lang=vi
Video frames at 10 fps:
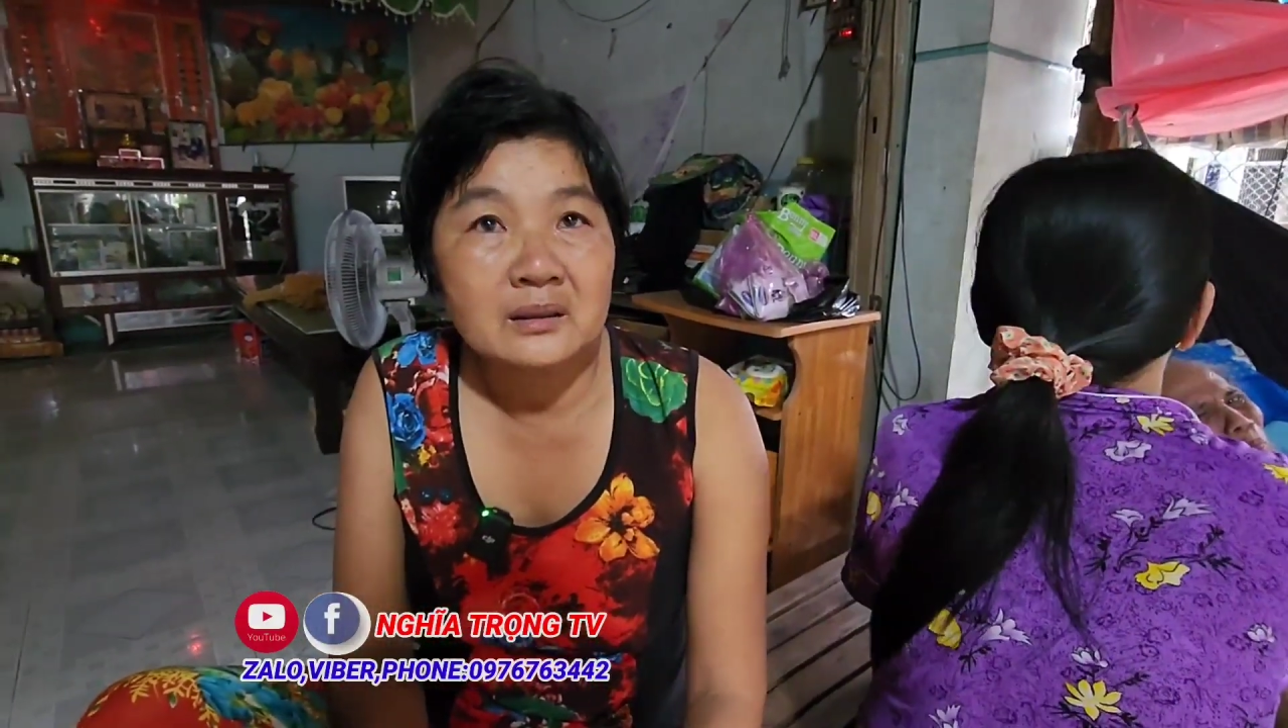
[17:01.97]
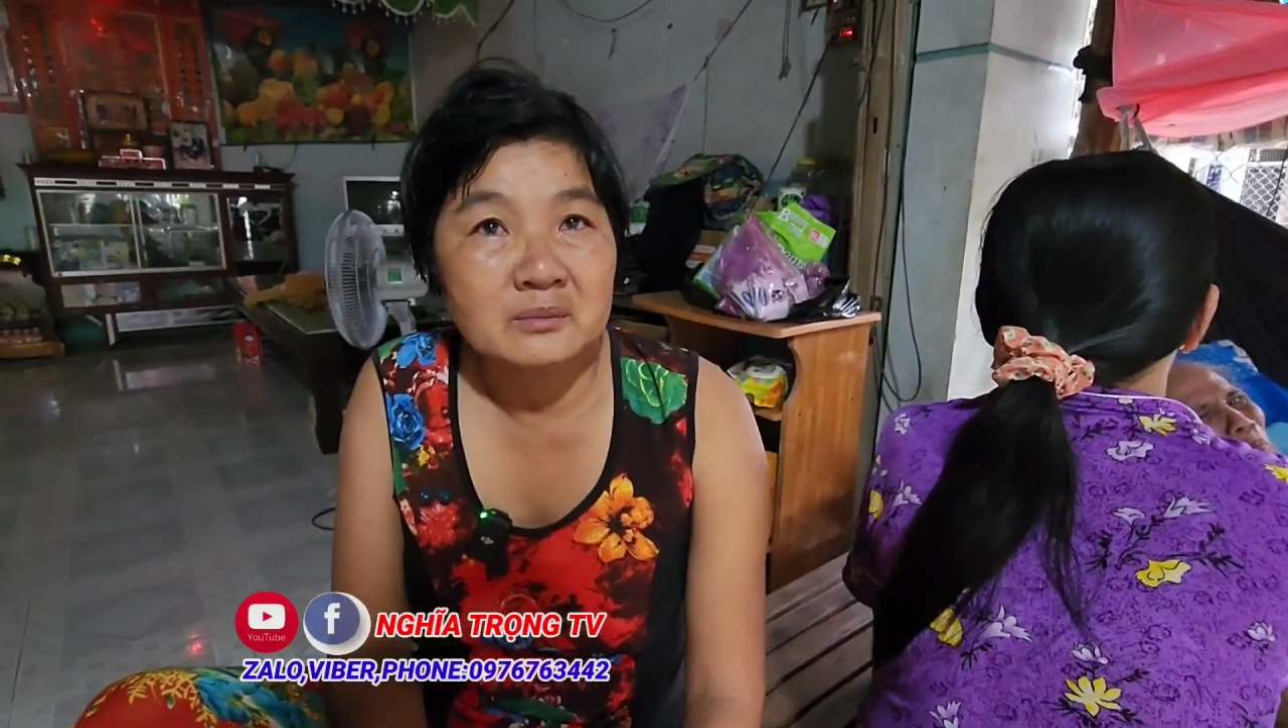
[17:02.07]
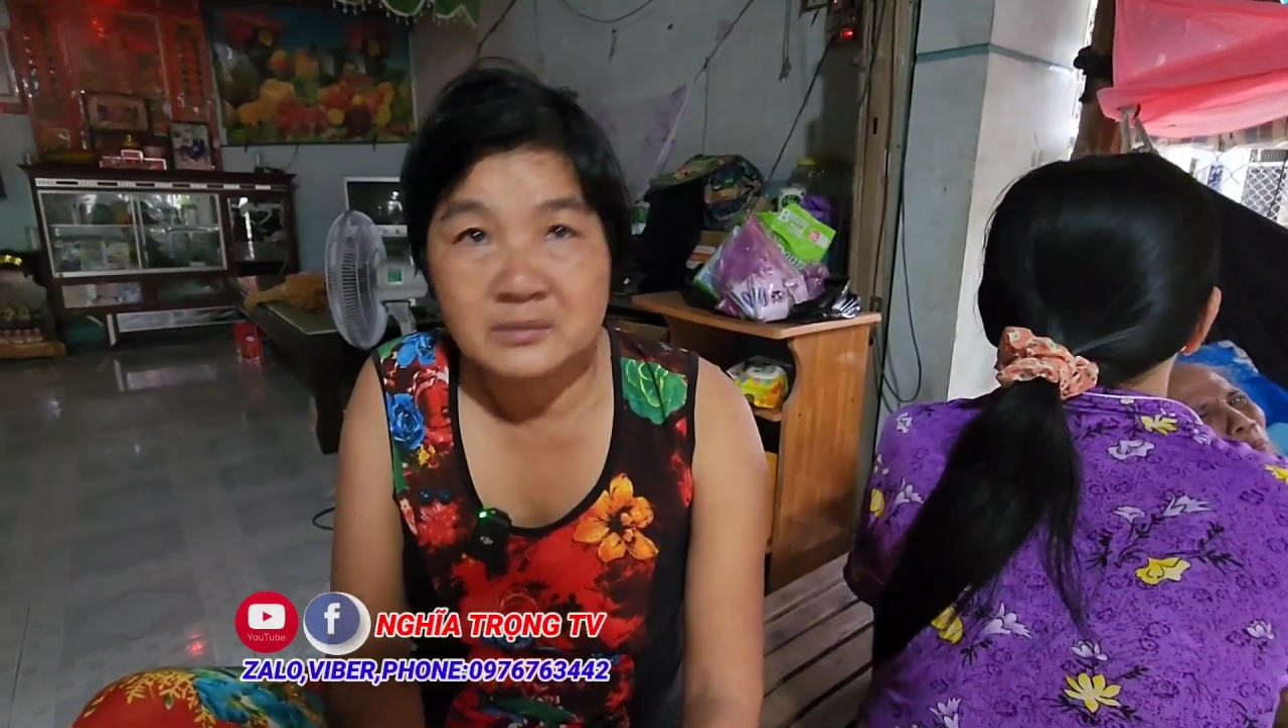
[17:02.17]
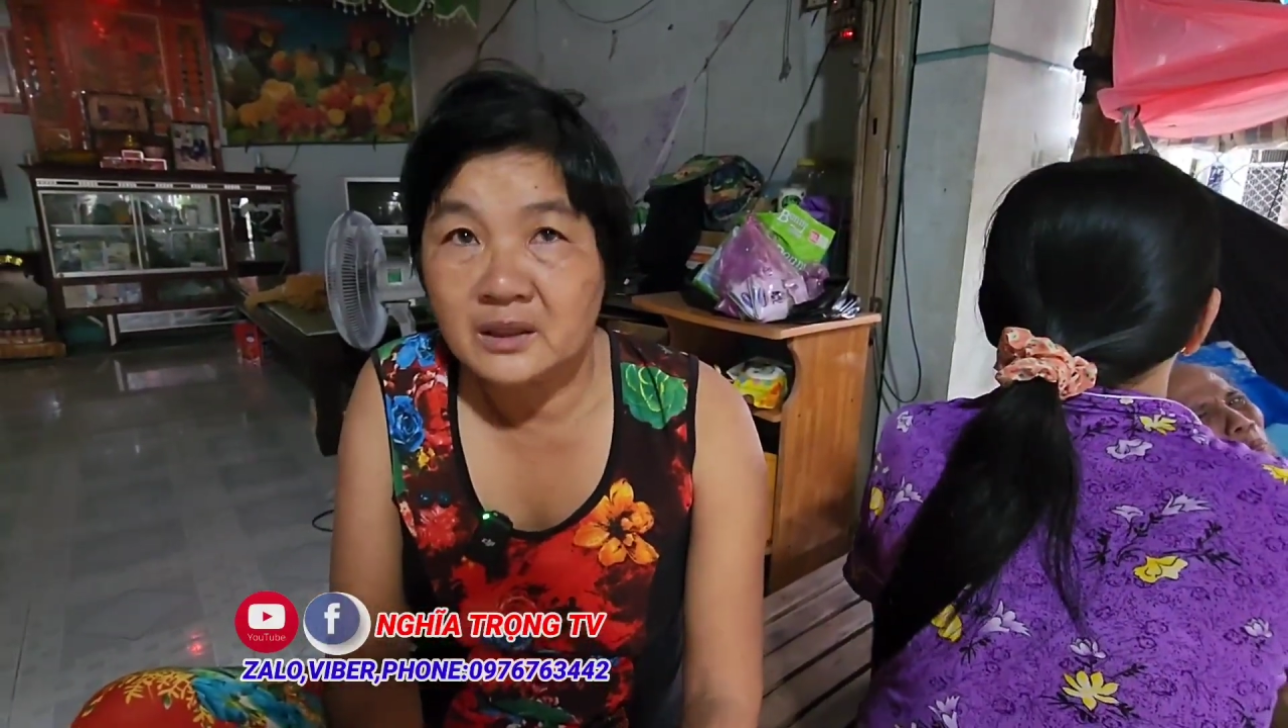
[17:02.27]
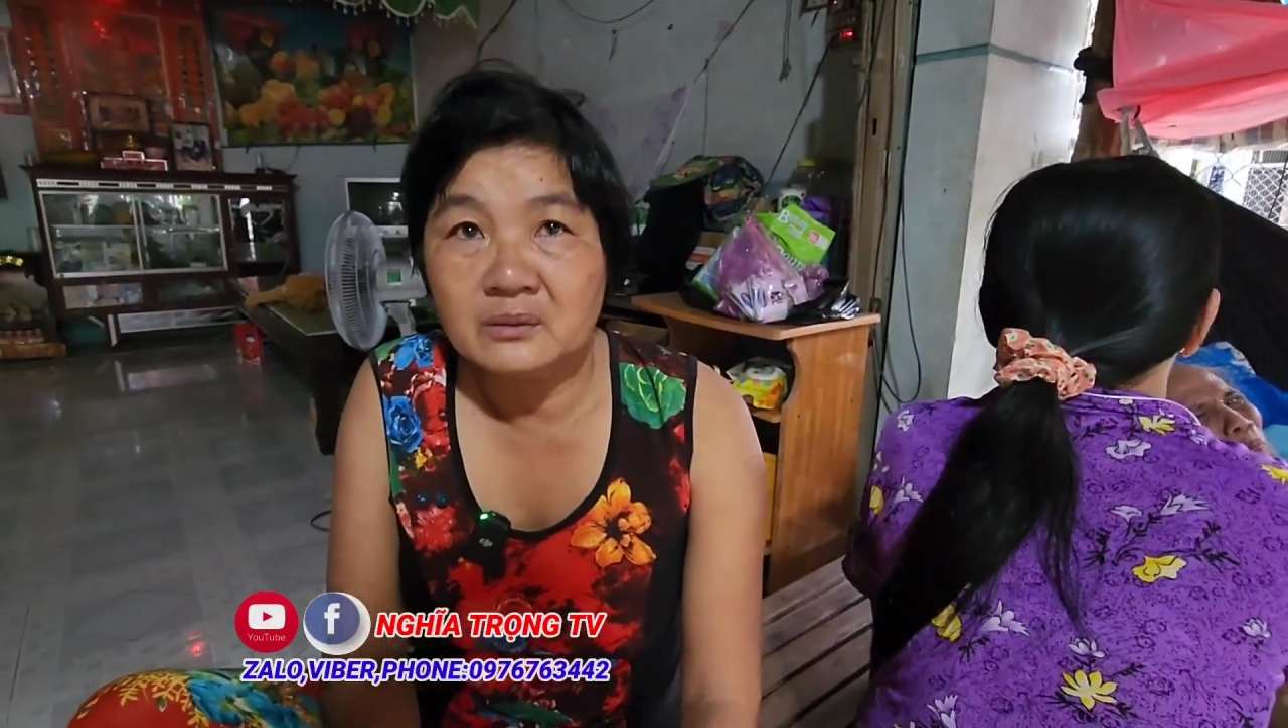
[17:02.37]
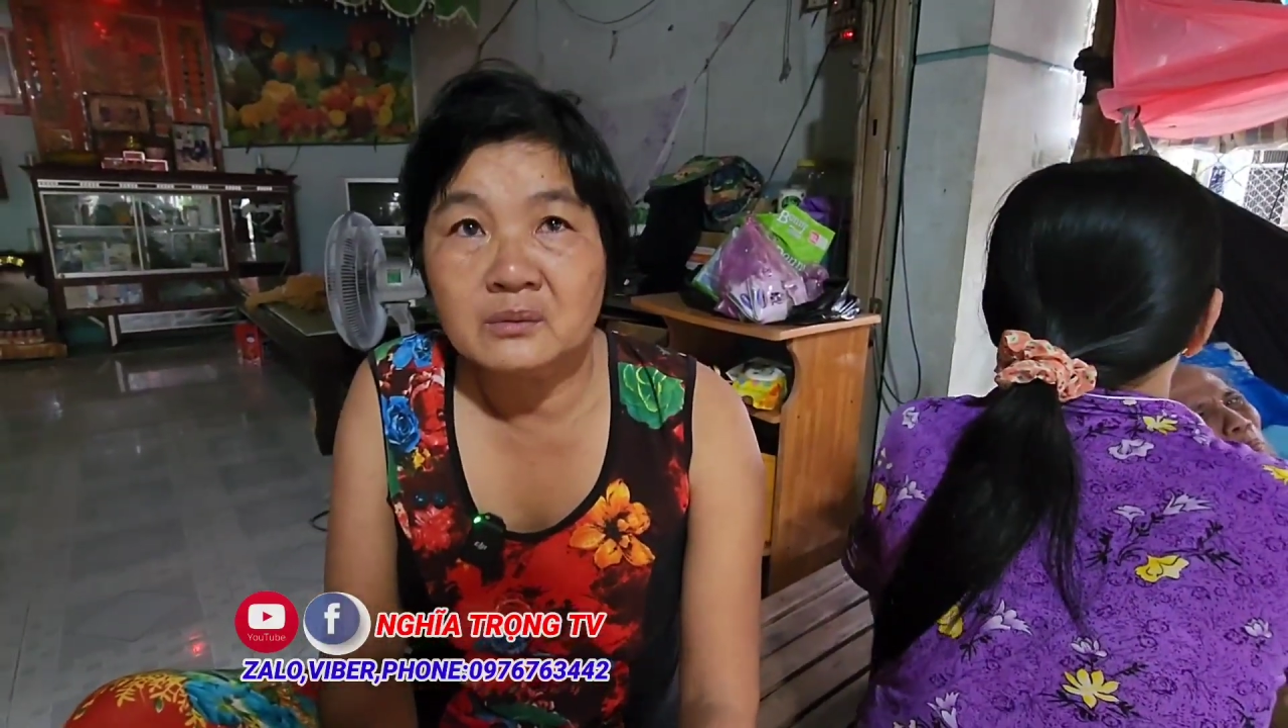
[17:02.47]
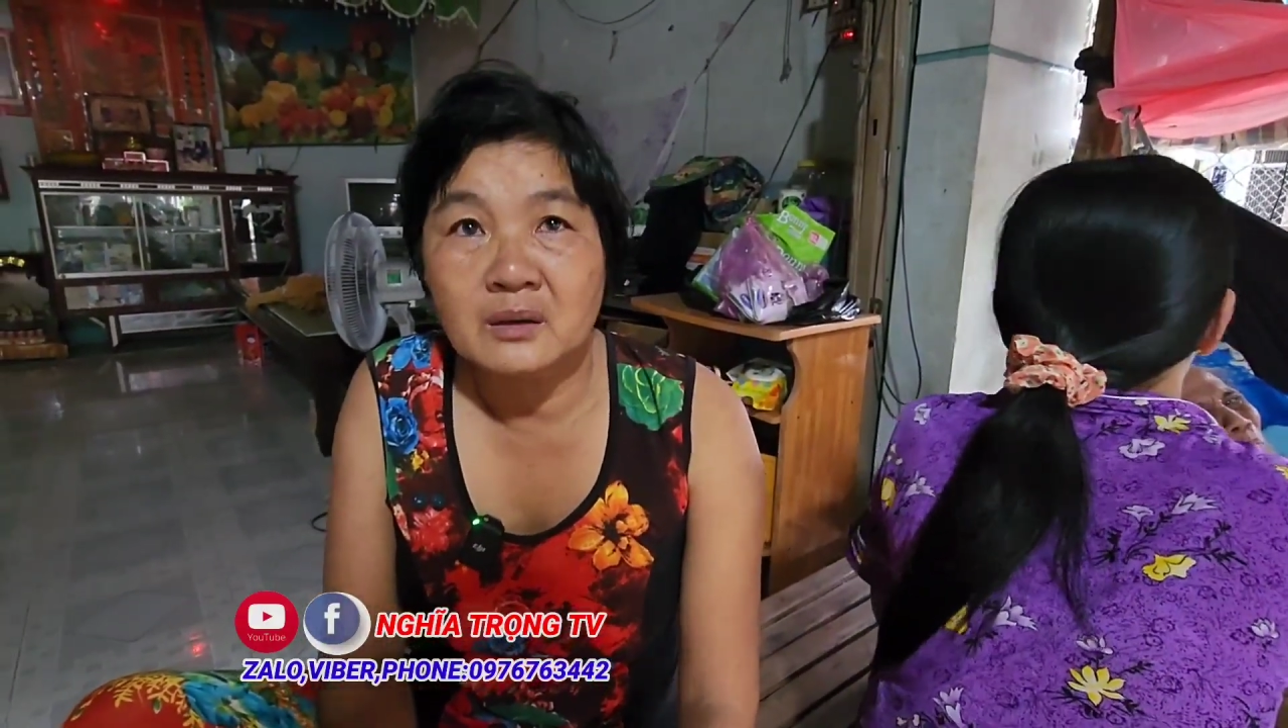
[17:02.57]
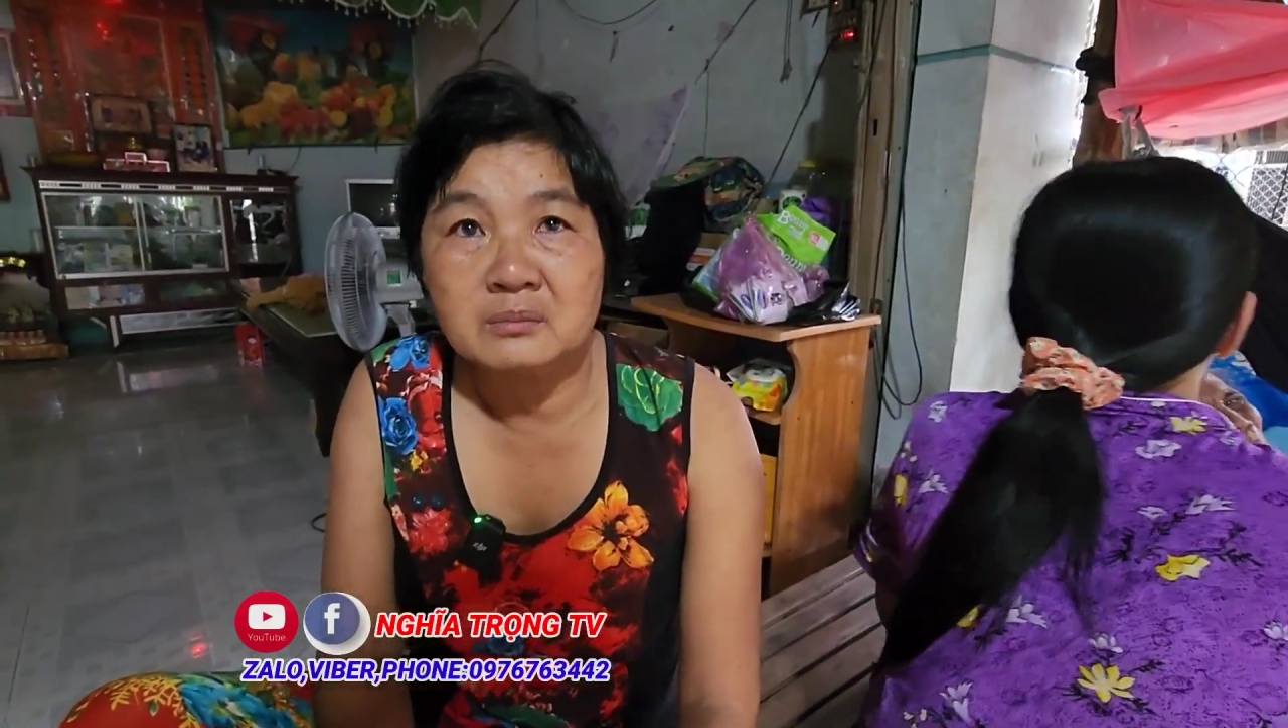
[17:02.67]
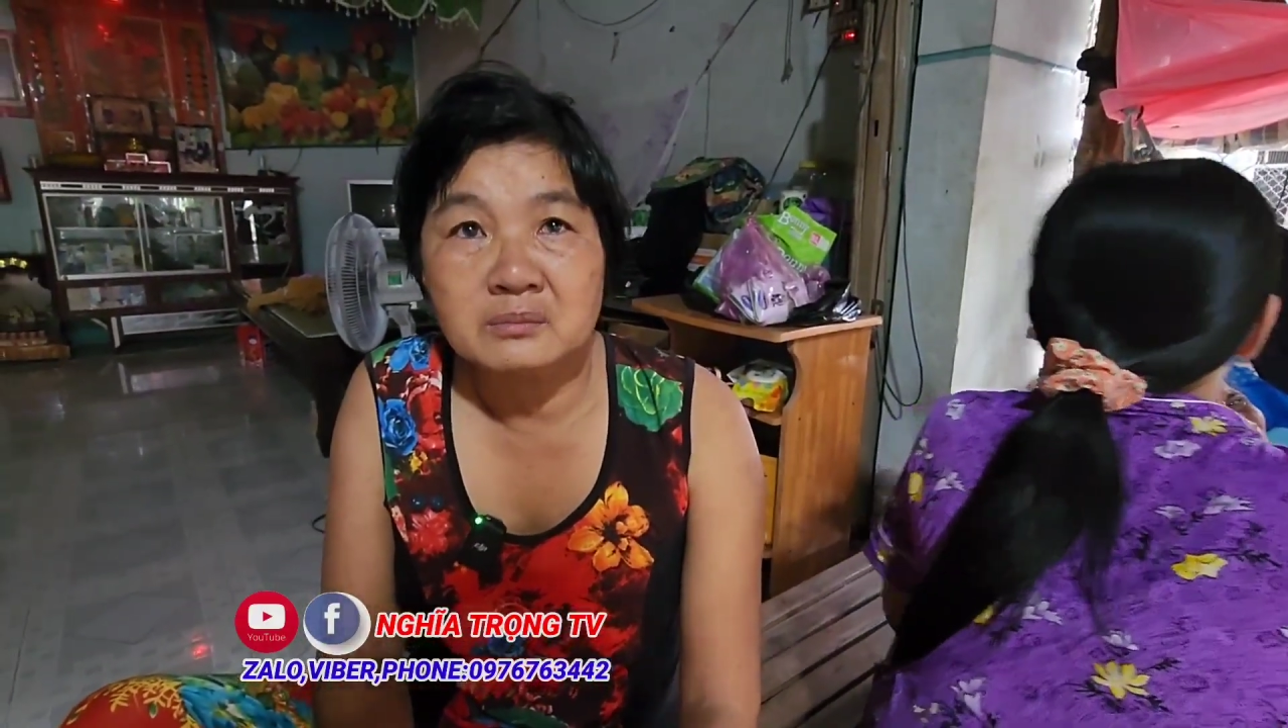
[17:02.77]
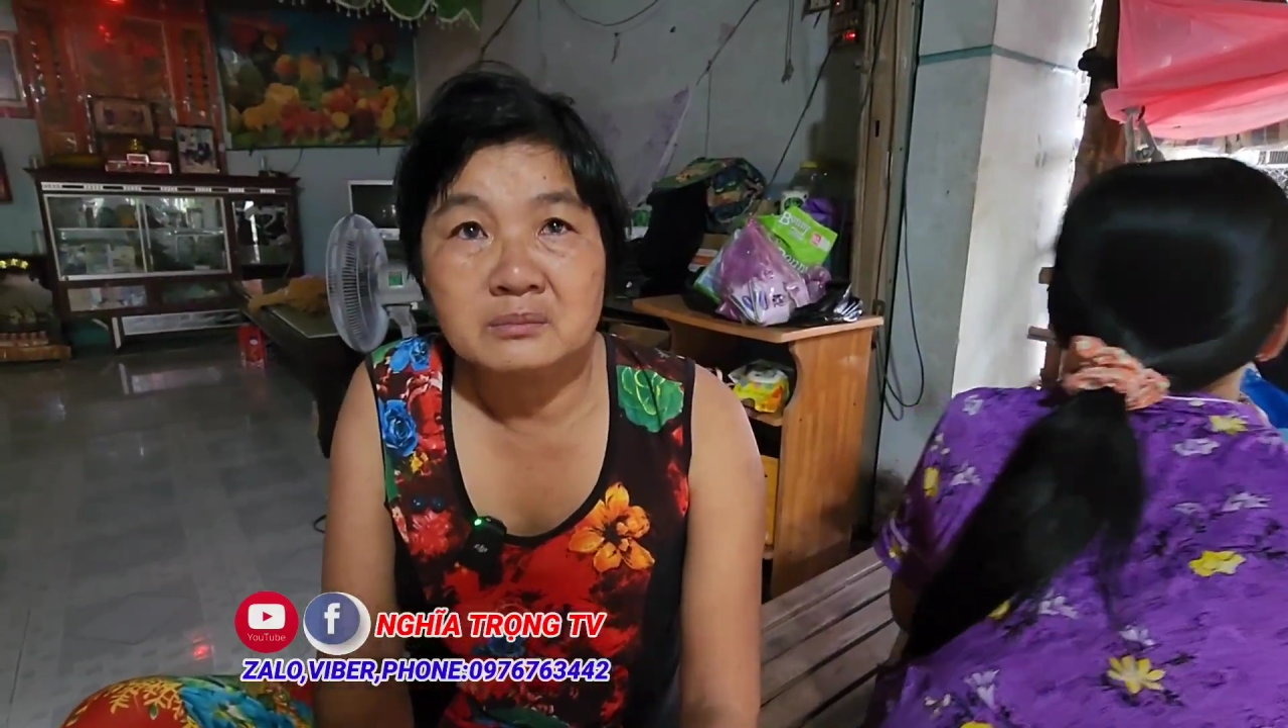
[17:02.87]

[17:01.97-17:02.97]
khi cũng thiếu không